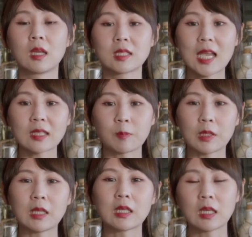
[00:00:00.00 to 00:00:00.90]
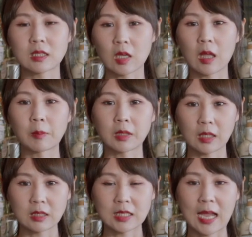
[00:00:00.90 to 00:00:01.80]
下的比例可以照他们
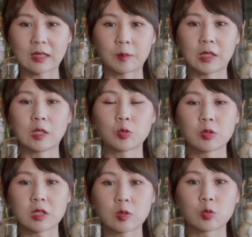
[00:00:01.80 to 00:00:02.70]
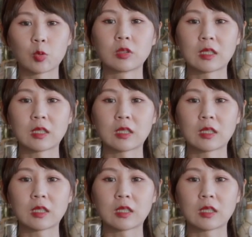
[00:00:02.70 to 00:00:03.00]
店家的比例去制作，